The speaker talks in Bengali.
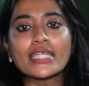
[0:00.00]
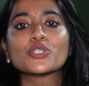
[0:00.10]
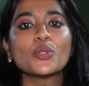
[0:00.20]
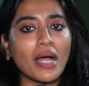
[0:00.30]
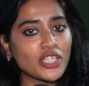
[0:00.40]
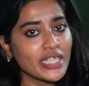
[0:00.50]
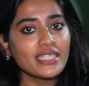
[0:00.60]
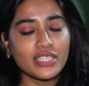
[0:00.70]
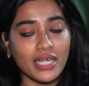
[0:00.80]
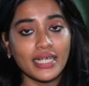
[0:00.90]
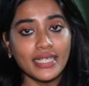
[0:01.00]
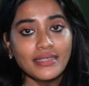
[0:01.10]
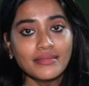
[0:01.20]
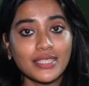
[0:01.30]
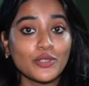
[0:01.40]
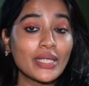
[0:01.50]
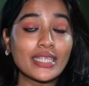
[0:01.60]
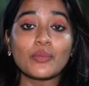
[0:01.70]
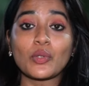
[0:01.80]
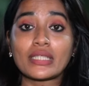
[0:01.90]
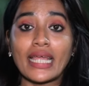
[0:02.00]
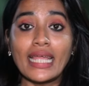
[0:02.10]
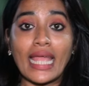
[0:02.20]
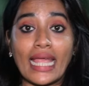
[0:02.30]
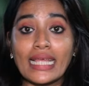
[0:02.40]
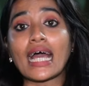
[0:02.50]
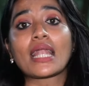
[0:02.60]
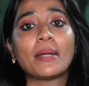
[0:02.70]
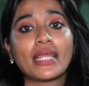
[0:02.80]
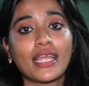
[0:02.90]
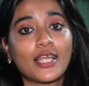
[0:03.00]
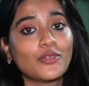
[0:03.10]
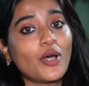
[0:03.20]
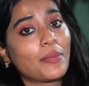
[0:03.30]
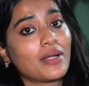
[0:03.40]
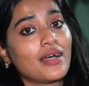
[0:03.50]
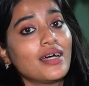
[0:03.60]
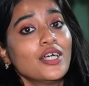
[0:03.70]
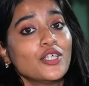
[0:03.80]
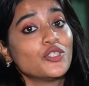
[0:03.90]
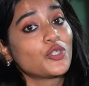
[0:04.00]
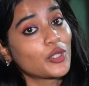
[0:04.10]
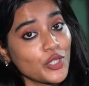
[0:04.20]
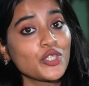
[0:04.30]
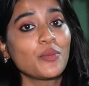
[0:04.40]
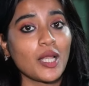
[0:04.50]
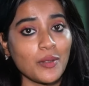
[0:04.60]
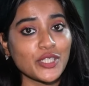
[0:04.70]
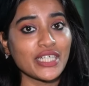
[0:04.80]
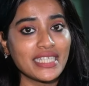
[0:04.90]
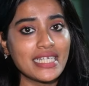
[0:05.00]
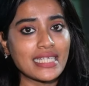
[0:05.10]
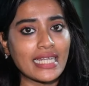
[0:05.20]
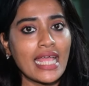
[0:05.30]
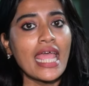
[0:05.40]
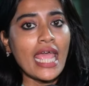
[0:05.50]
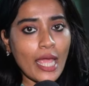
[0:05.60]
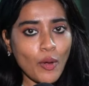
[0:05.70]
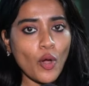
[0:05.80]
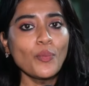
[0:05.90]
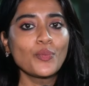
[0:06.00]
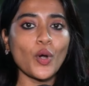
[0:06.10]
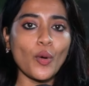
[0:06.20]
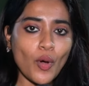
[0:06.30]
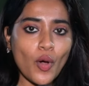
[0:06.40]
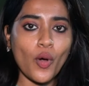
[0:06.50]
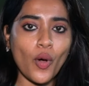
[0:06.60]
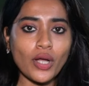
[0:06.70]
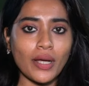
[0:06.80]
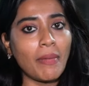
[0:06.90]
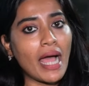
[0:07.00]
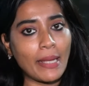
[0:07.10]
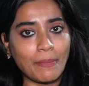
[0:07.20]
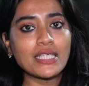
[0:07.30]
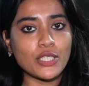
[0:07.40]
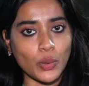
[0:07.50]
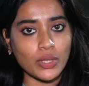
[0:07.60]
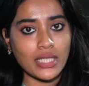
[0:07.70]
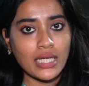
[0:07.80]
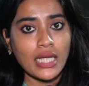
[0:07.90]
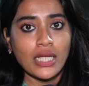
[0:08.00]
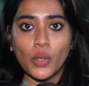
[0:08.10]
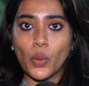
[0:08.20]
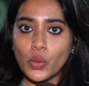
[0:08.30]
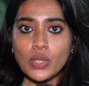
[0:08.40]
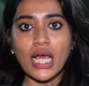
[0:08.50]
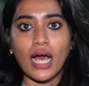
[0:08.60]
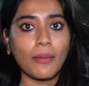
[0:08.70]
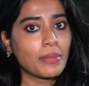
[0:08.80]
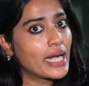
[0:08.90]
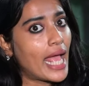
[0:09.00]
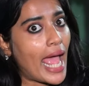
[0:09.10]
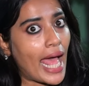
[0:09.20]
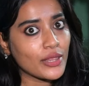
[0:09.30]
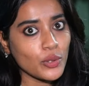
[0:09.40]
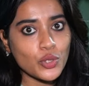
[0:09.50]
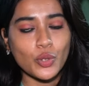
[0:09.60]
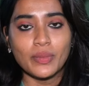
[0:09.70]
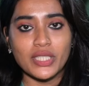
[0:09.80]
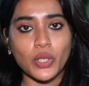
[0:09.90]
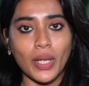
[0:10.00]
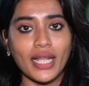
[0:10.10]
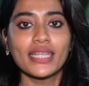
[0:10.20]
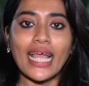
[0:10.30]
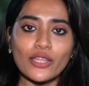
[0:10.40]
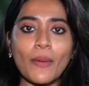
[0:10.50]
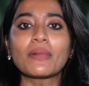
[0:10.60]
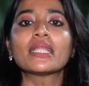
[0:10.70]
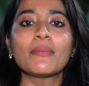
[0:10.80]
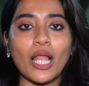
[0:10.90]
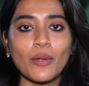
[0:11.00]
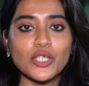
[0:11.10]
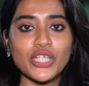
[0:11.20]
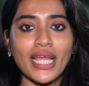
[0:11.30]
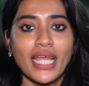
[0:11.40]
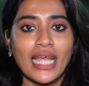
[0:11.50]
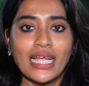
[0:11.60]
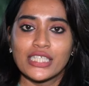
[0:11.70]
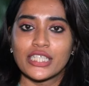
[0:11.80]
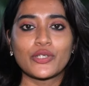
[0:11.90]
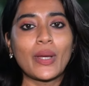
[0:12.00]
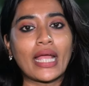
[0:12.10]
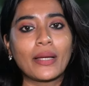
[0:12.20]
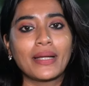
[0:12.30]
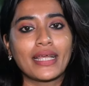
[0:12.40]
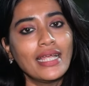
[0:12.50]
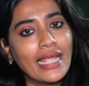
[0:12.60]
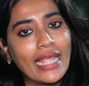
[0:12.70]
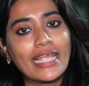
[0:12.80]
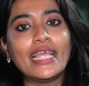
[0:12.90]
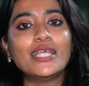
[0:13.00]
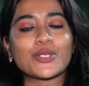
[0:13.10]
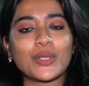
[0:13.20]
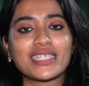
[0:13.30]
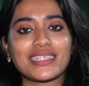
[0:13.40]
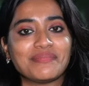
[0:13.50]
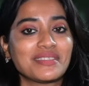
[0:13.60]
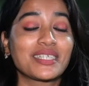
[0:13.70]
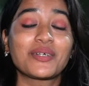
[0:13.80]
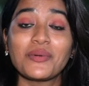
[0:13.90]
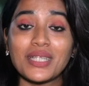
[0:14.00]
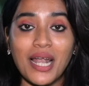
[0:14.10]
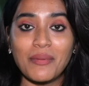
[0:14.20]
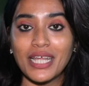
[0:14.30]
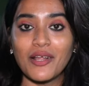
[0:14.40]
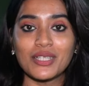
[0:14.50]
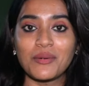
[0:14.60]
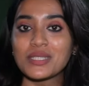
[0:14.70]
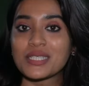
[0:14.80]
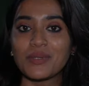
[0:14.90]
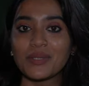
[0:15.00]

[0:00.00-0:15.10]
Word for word: কিছু মাসের জার্নি কিন্তু ইতিমধ্যেই এই ধারাবাহিককে কিন্তু আপনারা যথেষ্ট ভালোবাসা দিয়েছেন এবং প্রোমো হোক বা এপিসোড কোনোটা আপনারা এতটুকু মিস করেন না তাই তো আপনাদের ভালোবাসায় সেটাও একেবারে এগিয়েই চলেছে কোন ধারাবাহিকের কথা বলছি